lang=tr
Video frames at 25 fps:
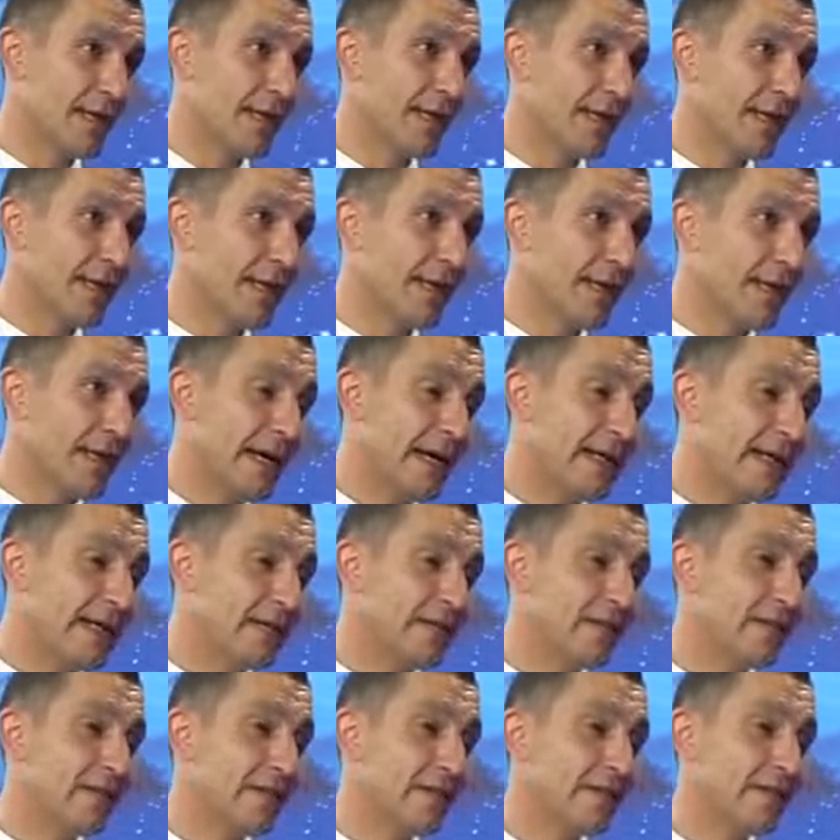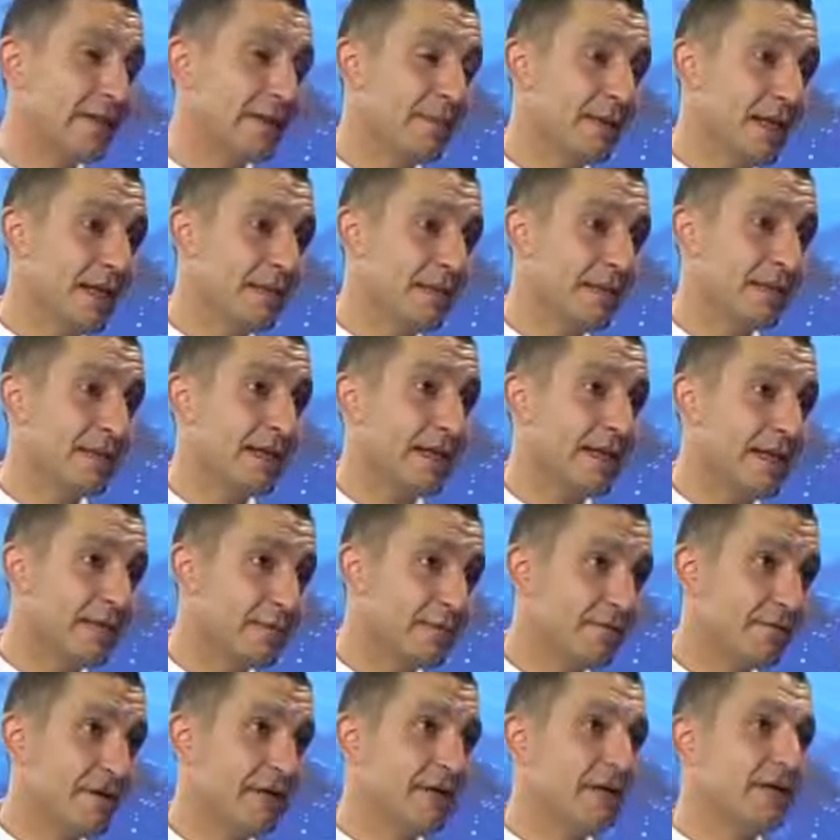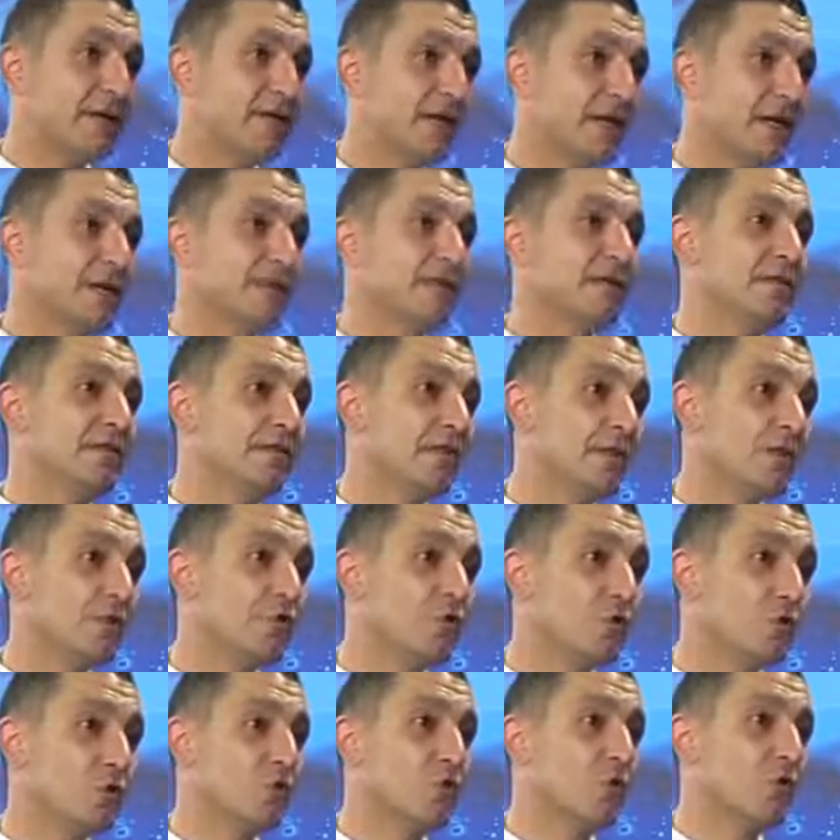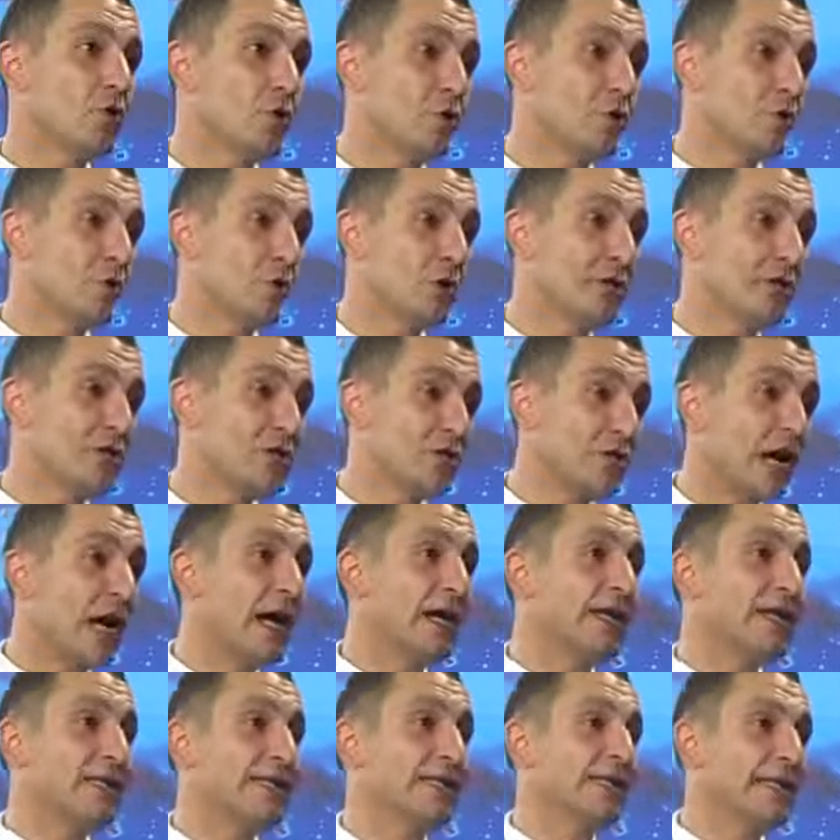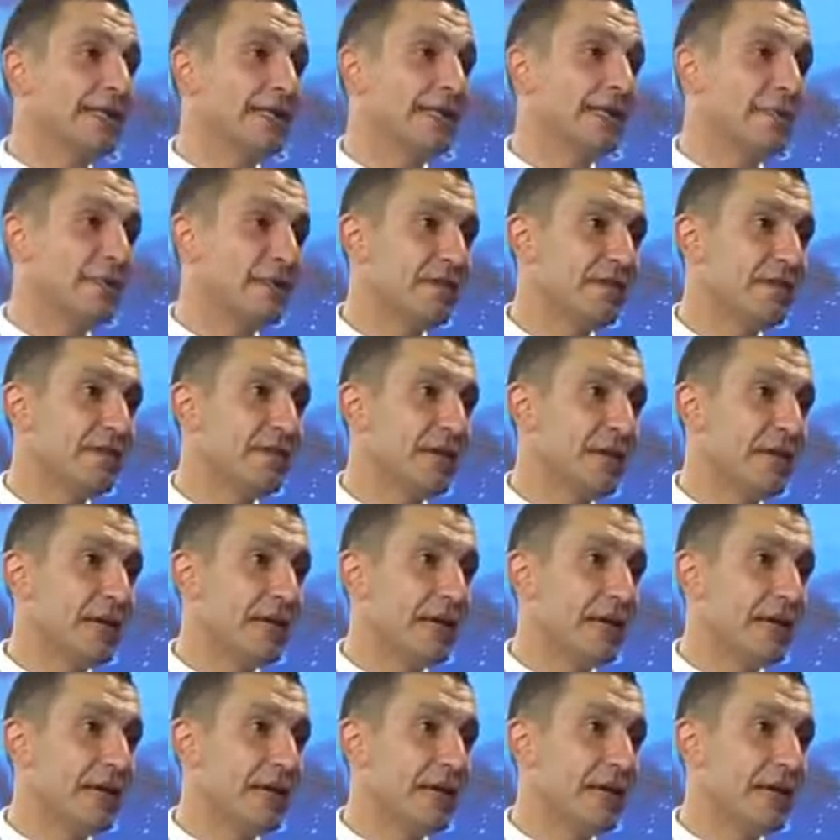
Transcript: Ha. Yani eskisi gibi eskiden Fed içerisinde çok böyle şahin dediğimiz